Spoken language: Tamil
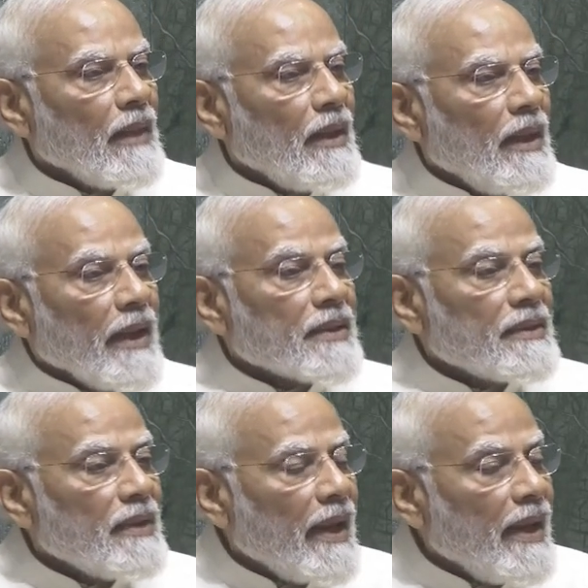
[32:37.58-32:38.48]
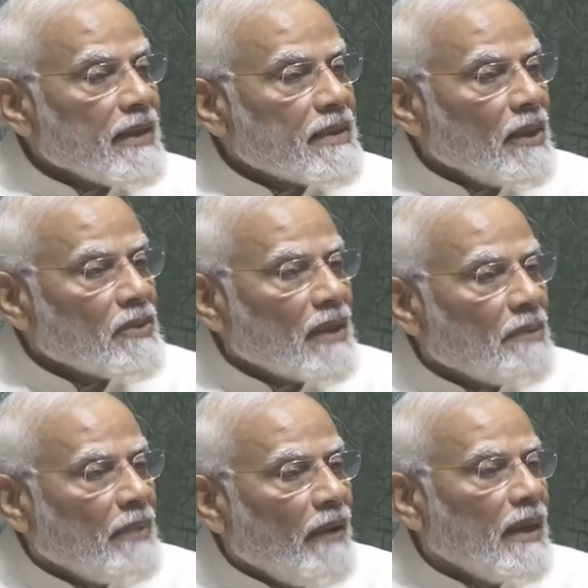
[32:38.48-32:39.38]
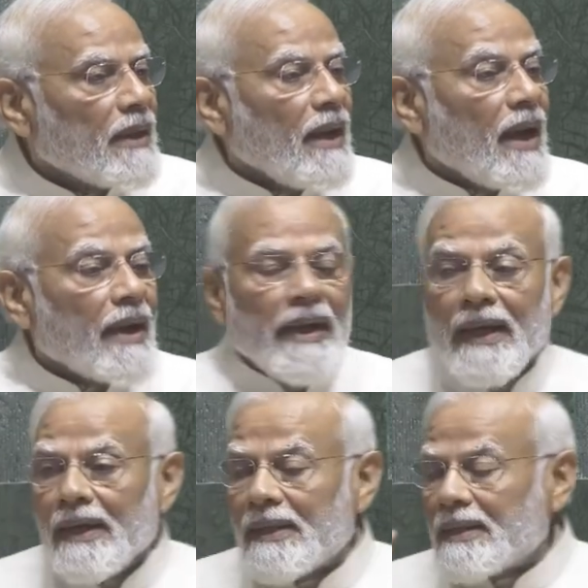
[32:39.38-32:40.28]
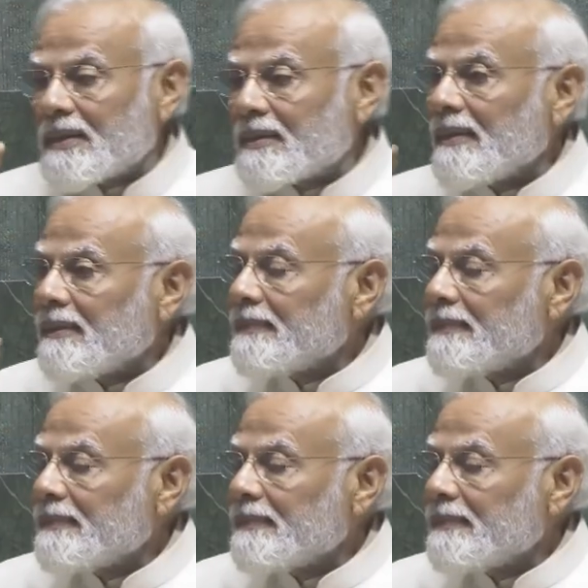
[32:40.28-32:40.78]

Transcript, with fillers: இந்த புதிய நாடாளுமன்ற கட்டிடத்தின் ஒவ்வொரு செங்கலும்